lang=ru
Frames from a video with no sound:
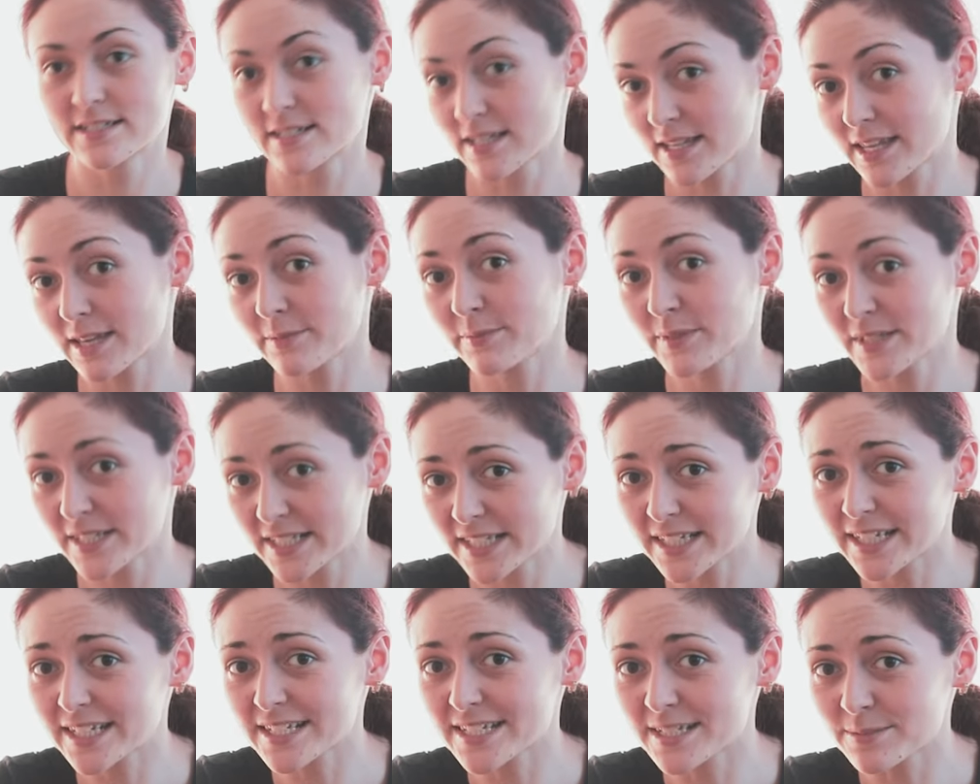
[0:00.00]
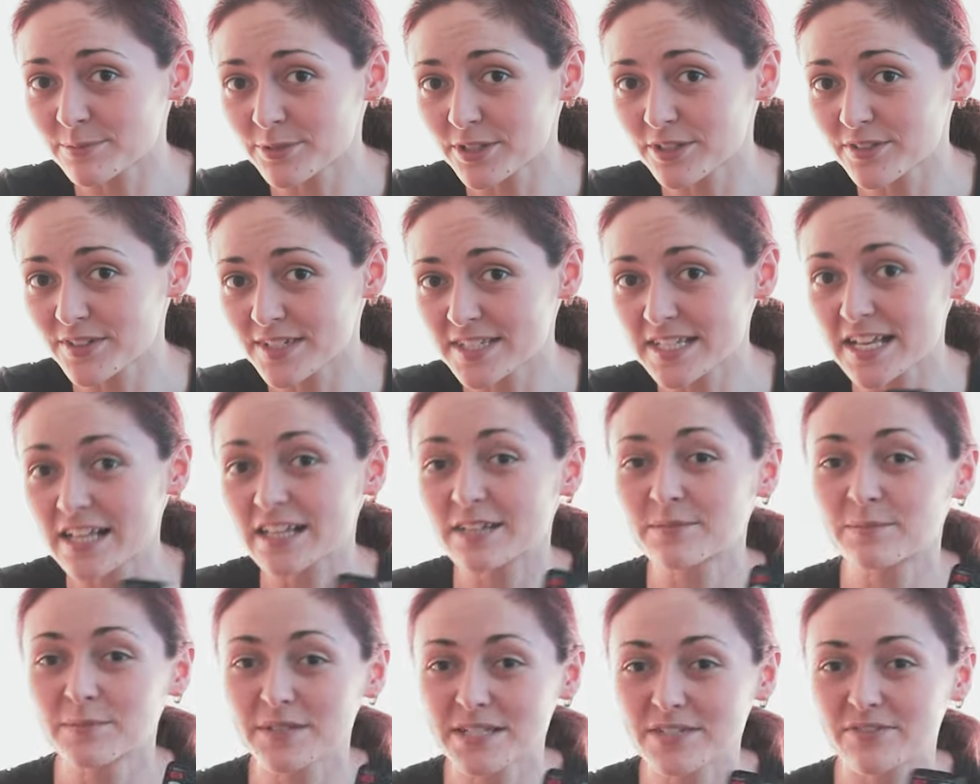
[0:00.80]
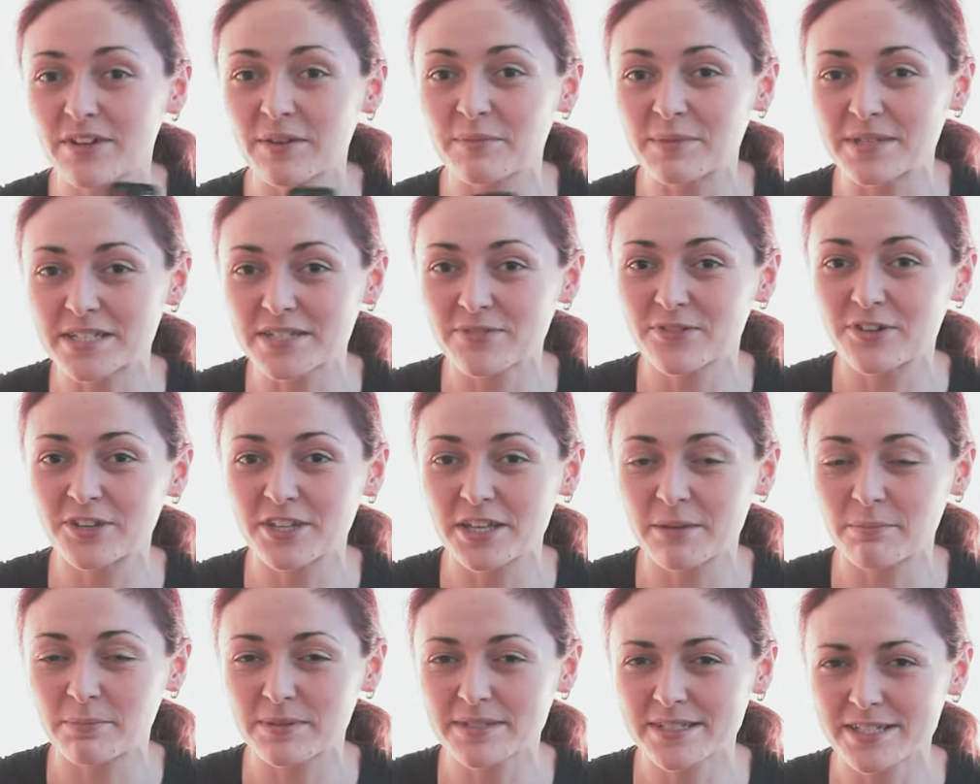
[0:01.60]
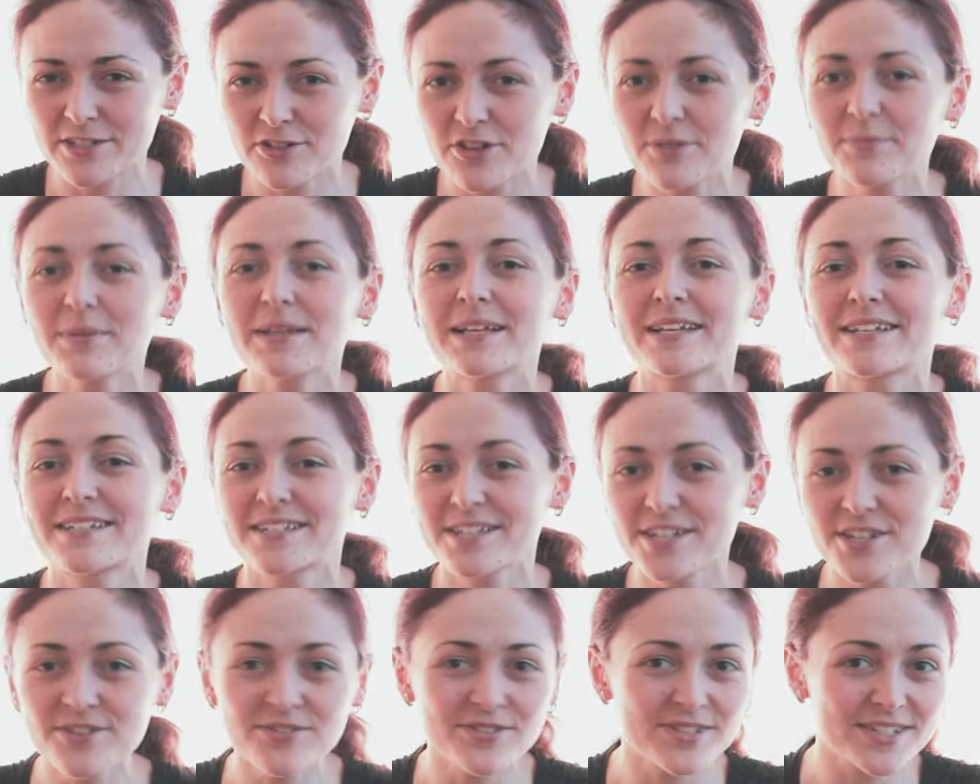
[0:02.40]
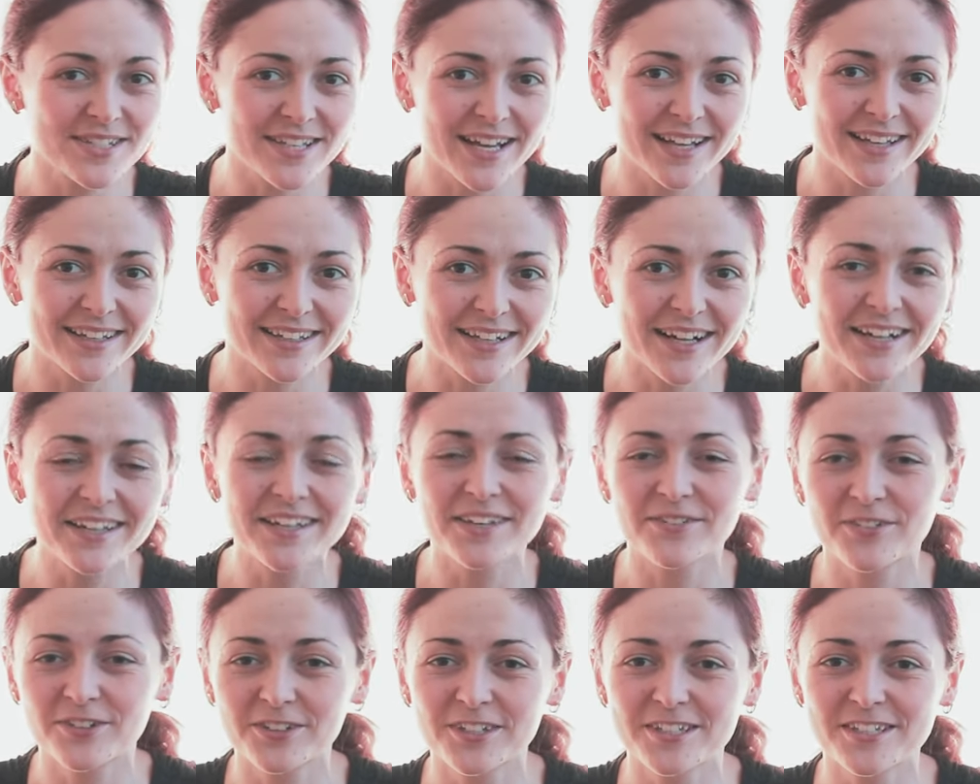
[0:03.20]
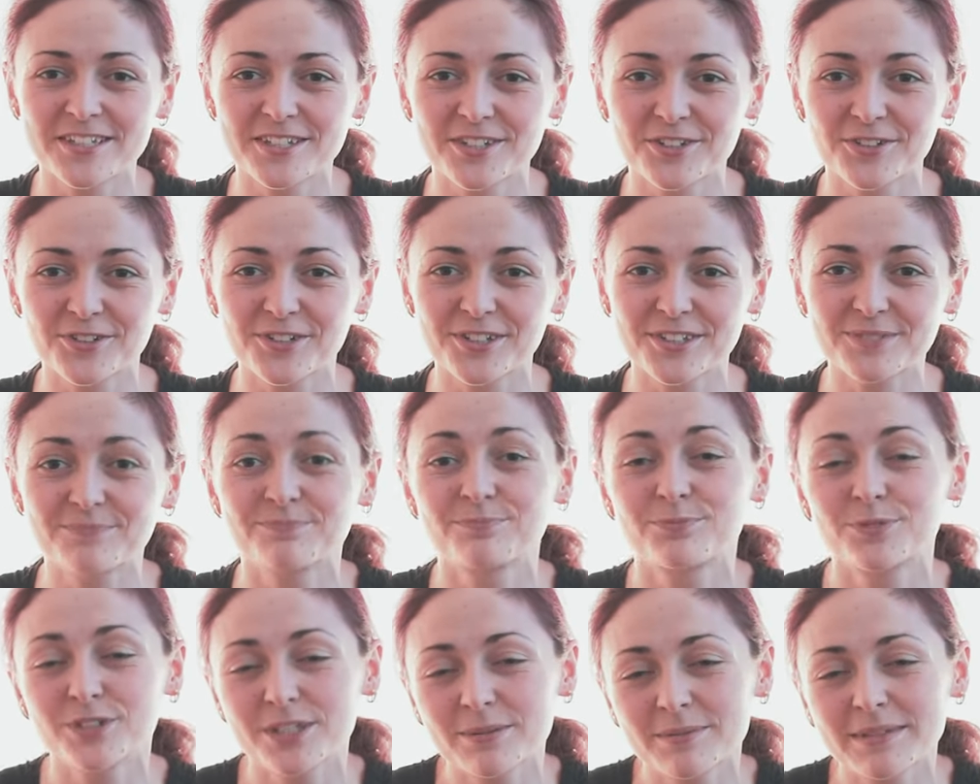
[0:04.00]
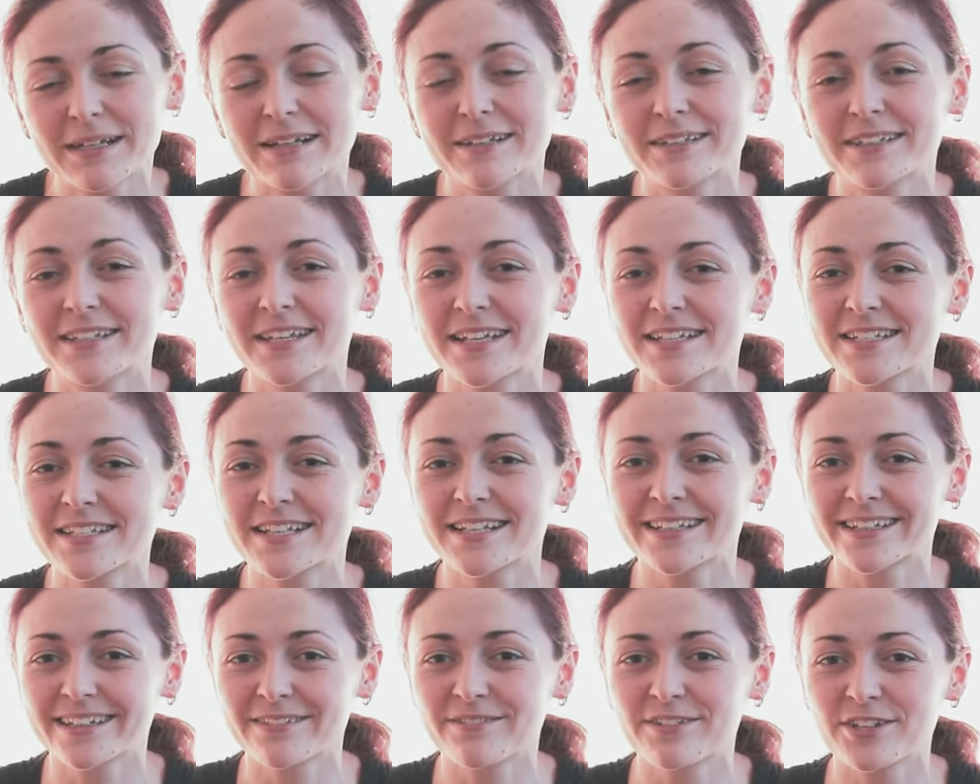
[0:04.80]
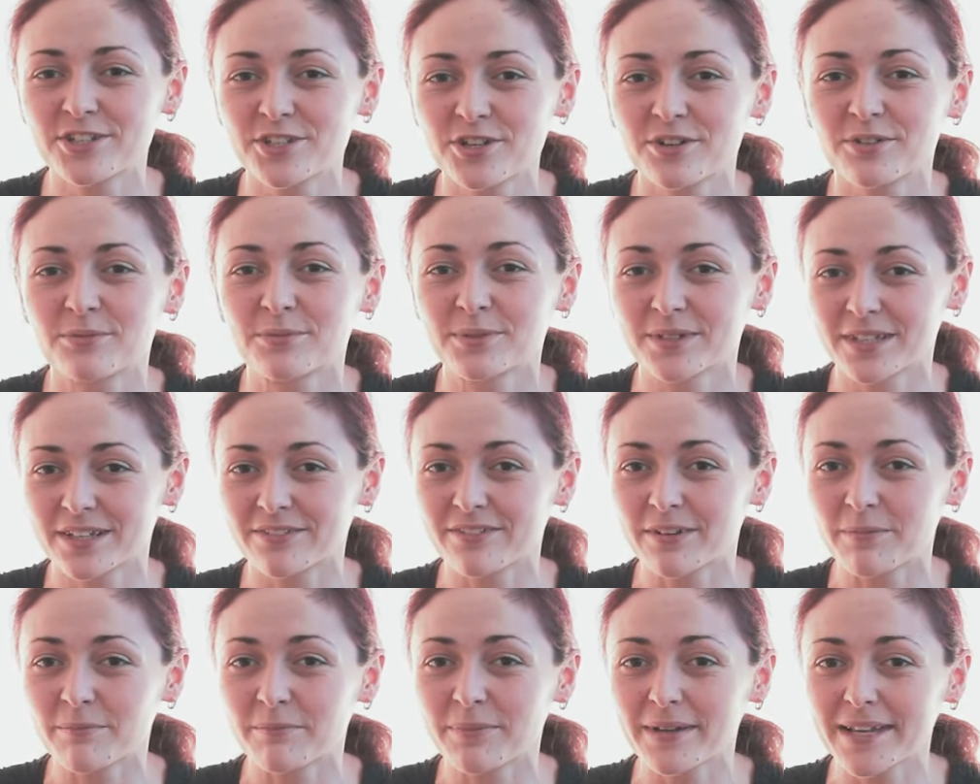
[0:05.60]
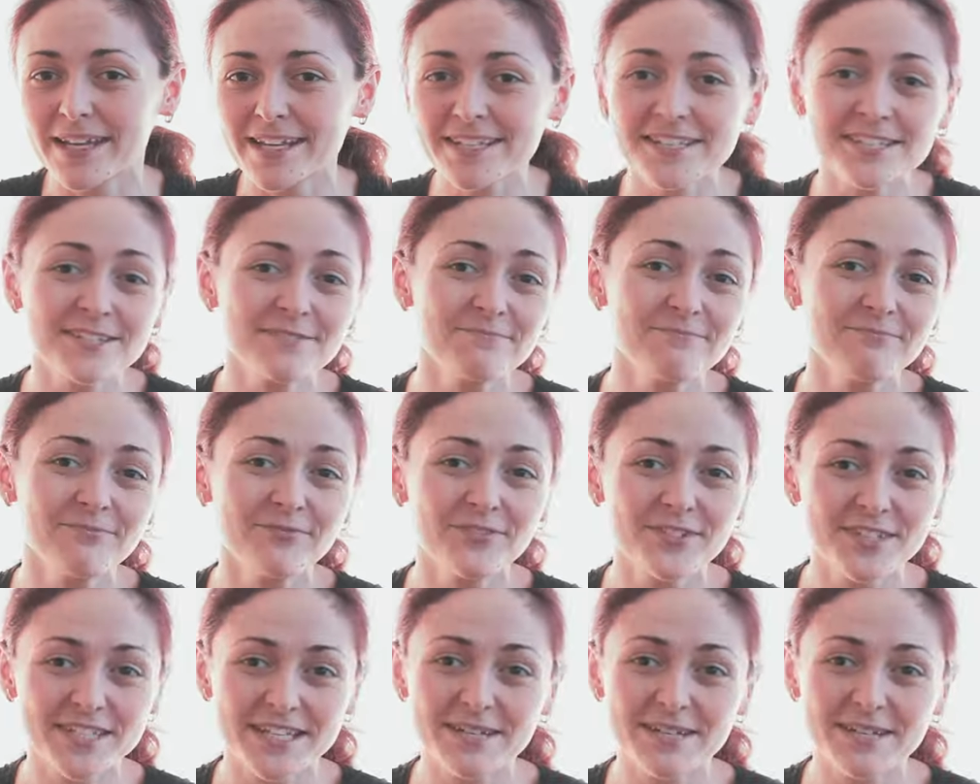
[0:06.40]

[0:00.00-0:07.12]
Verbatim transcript: С таким интересным универсалом мы с вами сегодня познакомились и узнали, как его настроить. Будем рады, если это видео было вам полезным.